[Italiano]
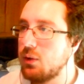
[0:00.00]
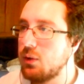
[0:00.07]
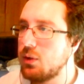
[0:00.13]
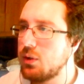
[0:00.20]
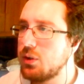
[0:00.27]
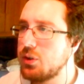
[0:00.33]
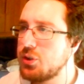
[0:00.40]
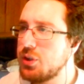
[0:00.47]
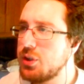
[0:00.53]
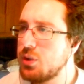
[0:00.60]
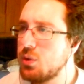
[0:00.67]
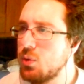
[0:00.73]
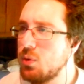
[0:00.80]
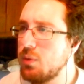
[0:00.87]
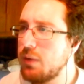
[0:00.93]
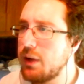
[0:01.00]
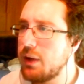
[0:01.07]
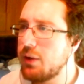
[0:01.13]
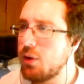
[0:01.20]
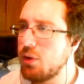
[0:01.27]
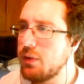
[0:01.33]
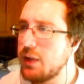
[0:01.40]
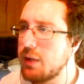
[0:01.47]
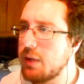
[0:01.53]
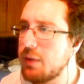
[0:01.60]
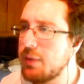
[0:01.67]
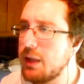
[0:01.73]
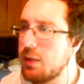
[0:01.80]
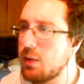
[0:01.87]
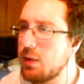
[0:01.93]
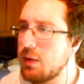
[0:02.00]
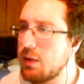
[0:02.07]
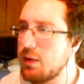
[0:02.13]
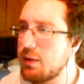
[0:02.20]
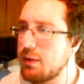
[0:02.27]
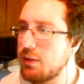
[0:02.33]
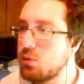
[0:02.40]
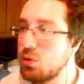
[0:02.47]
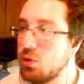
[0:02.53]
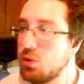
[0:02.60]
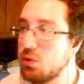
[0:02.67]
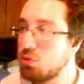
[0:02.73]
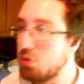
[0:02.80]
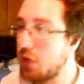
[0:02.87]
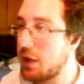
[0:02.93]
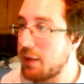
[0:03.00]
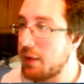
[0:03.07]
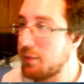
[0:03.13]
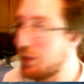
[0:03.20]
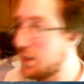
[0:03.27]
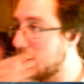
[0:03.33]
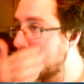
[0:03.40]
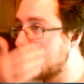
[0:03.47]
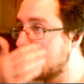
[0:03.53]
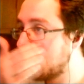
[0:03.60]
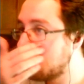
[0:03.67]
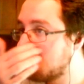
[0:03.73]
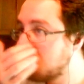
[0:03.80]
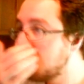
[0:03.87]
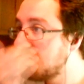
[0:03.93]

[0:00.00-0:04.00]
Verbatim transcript: Uh, Shikuma, Novi, Evelyn, Evelyn, Tutti che usano l'Ermelin.